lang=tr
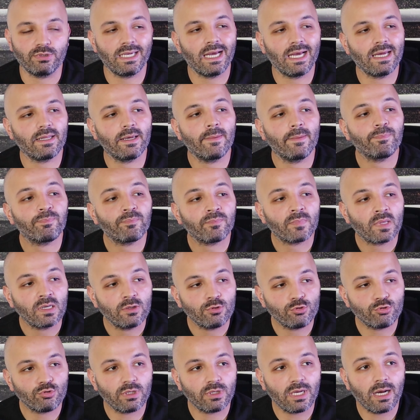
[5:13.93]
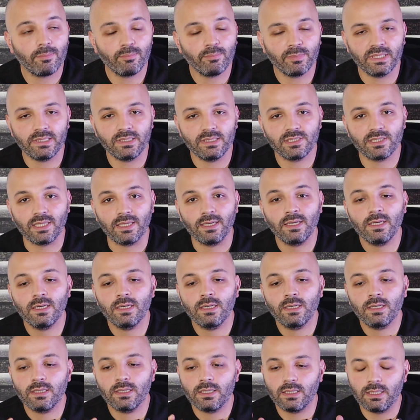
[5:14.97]
Yani şunu yapmayın işte
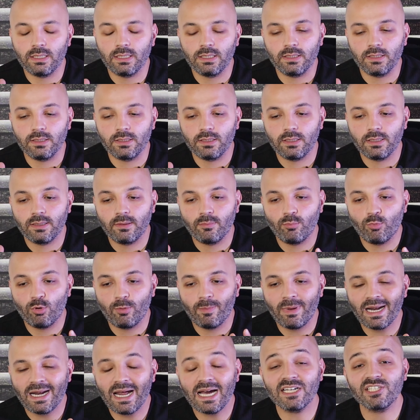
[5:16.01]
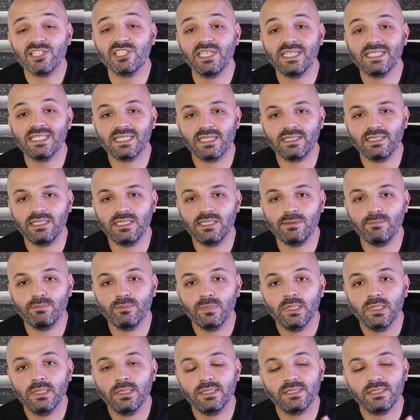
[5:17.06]
ee, böyle ben her şeyi
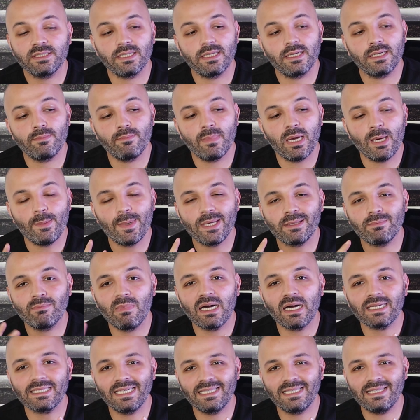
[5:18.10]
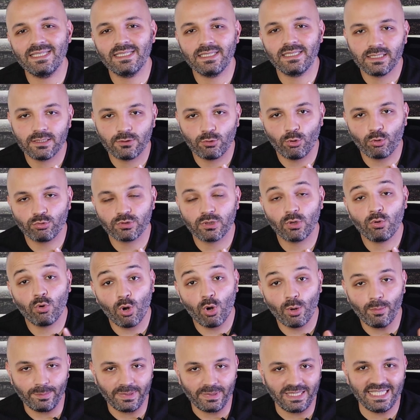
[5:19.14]
satayım işte
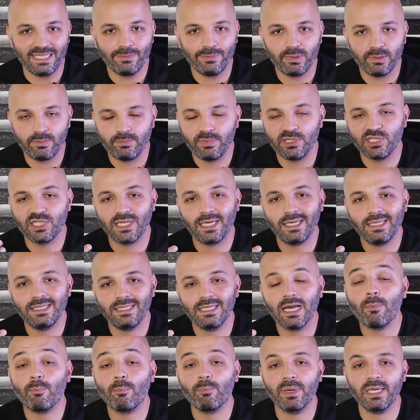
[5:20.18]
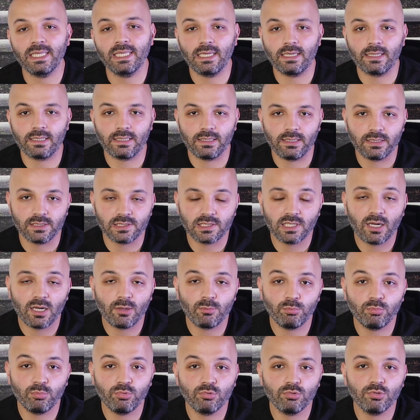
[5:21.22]
mehmetmarketing.com gibi bir şey yapmayın
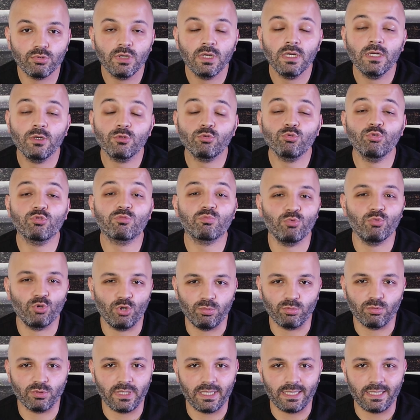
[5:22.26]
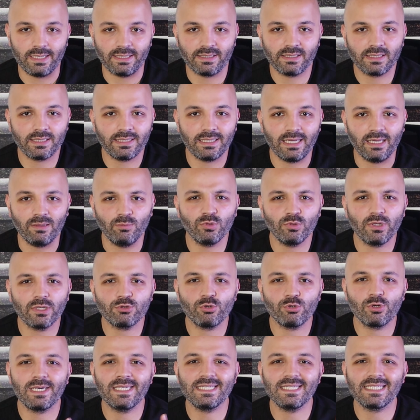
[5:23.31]
arkadaşlar. Bu tutmuyor bunlar artık yani. Bunlar
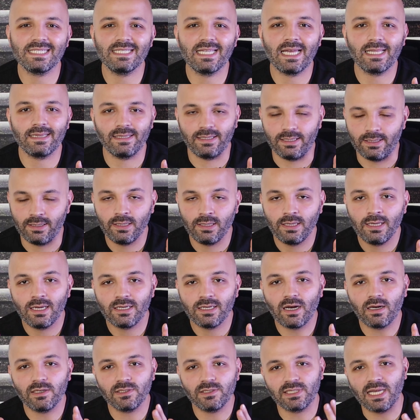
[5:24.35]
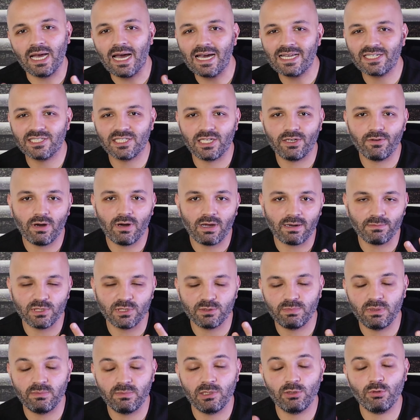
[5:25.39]
çok eskidendi. İşte her şey
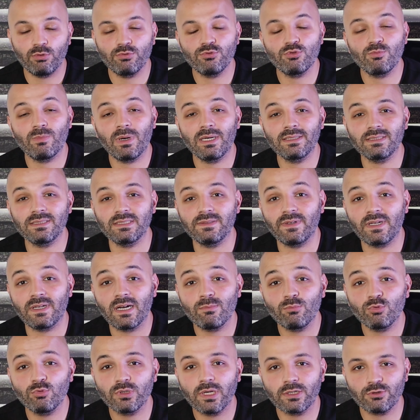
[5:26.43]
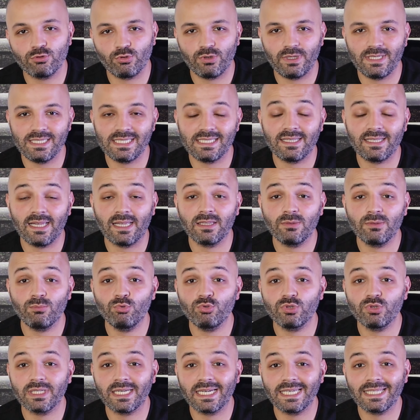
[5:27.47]
varmış bir milyoncu mantığı falan bunlar çok eskidendi.
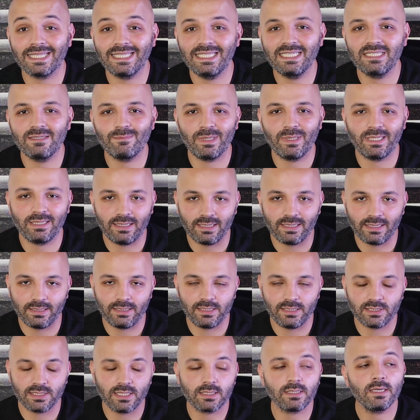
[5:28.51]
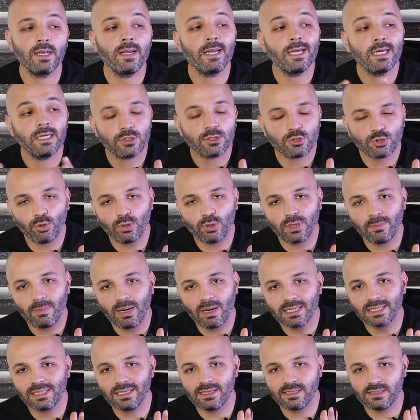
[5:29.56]
Bunlara girmeyin arkadaşlar. Sonra
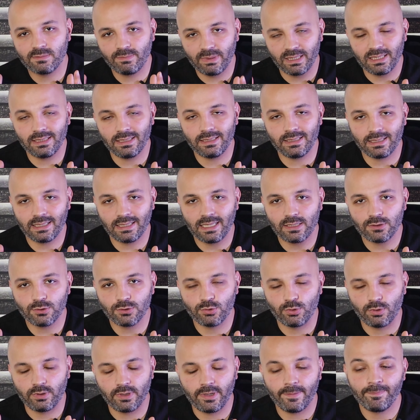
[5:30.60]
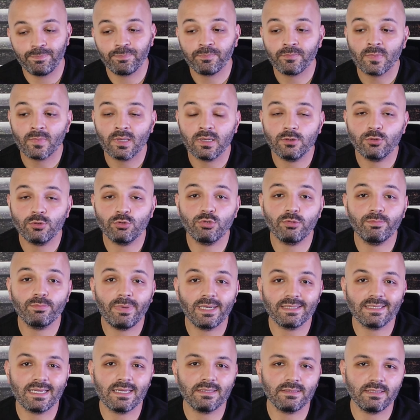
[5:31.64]
markanızı belirledikten sonra Türk
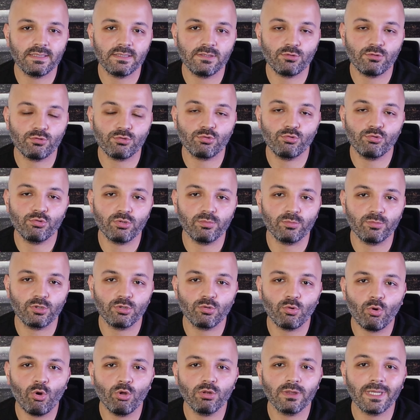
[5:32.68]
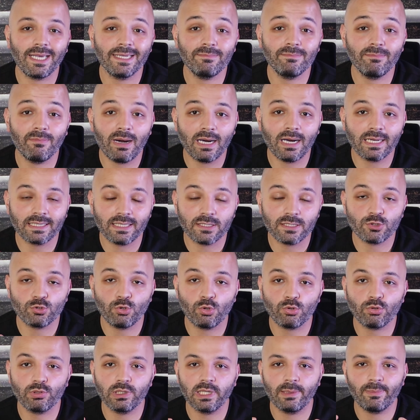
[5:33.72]
Patent Enstitüsü Kurumu'nun online marka
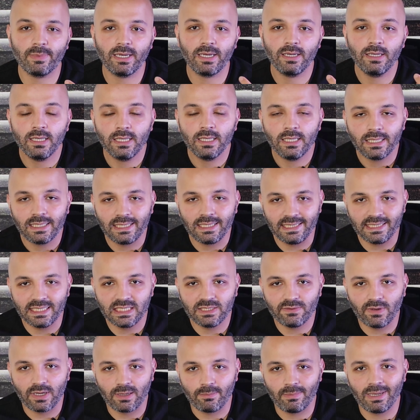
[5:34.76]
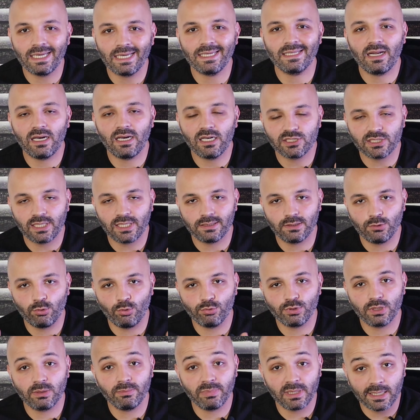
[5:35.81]
sorgulama linki var. Ben yine aşağıda da
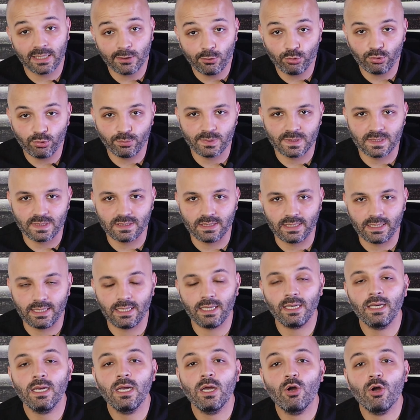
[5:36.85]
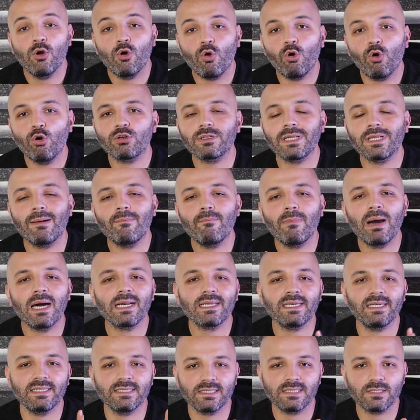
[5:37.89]
onu da bırakıyorum sizlere. Oradan
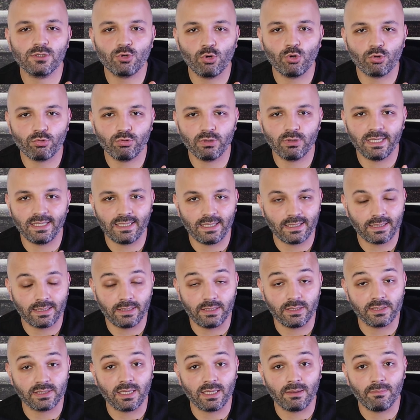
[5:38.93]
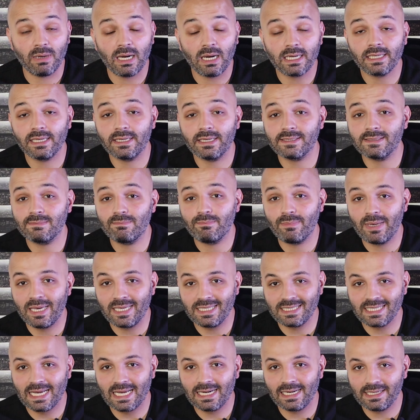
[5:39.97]
markanızı sorgulayın arkadaşlar. Markanızın
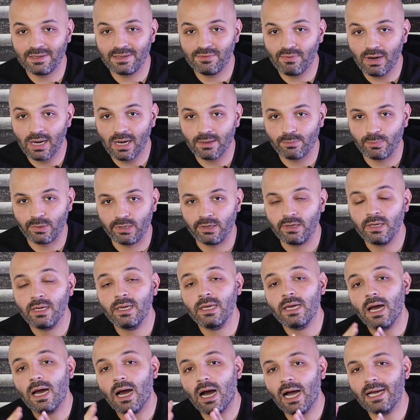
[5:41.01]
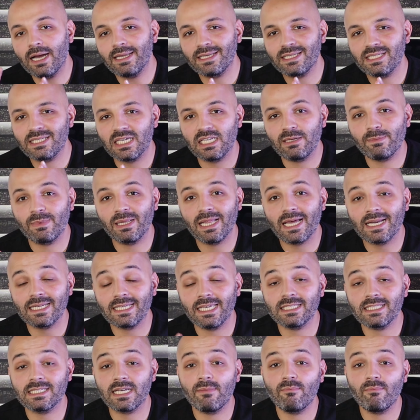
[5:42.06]
benzerleri var mı? aynı kelimeler
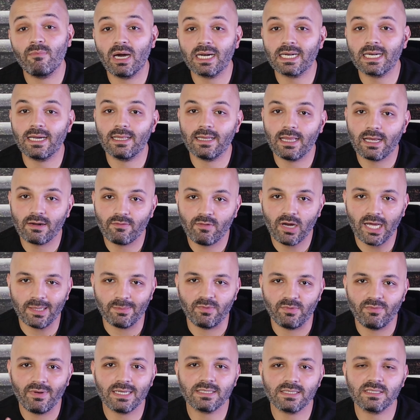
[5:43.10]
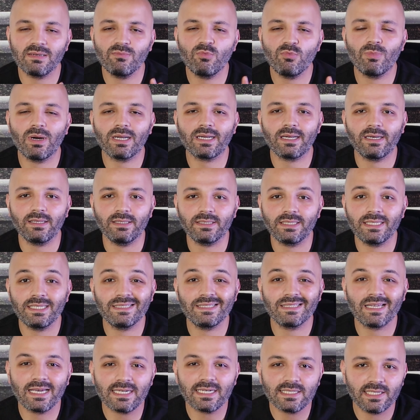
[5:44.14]
geçen markalar var mı? Varsa bu markaları hiç
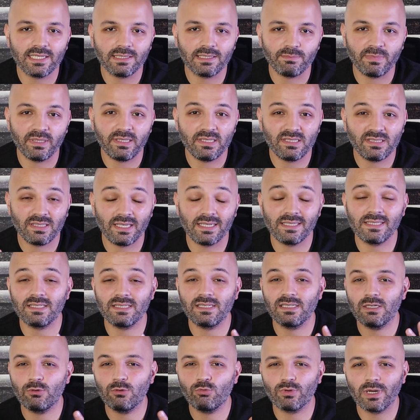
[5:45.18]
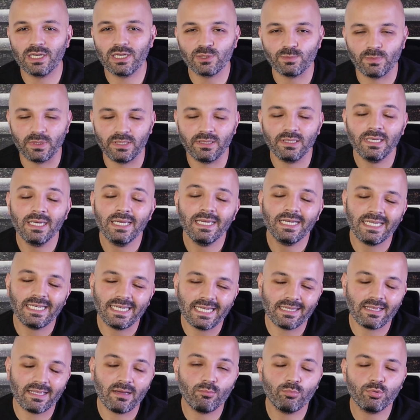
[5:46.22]
tercih etmeyin, hiç testçiyle uğraşmayın.
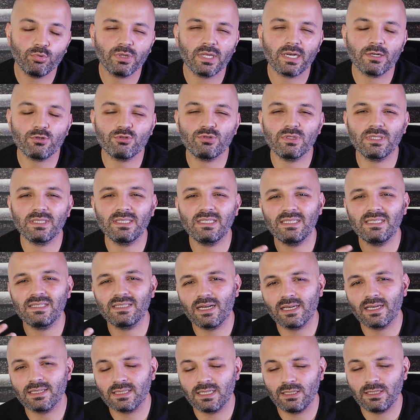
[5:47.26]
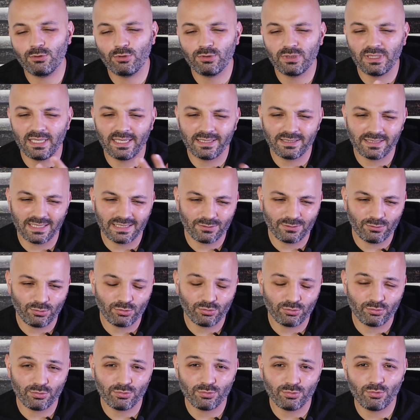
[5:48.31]
Neden? Bunlara sürekli itiraz geliyor, dilekçe
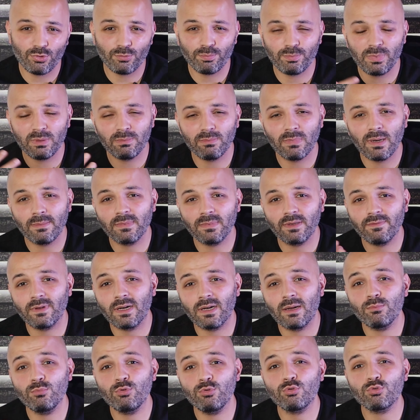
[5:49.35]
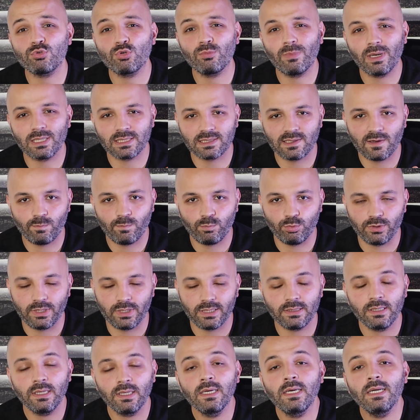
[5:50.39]
yazıyorsunuz, yok bilmem ne falan bir sürü masraf
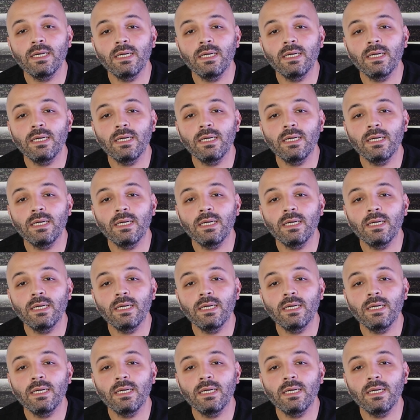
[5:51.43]
bunlar.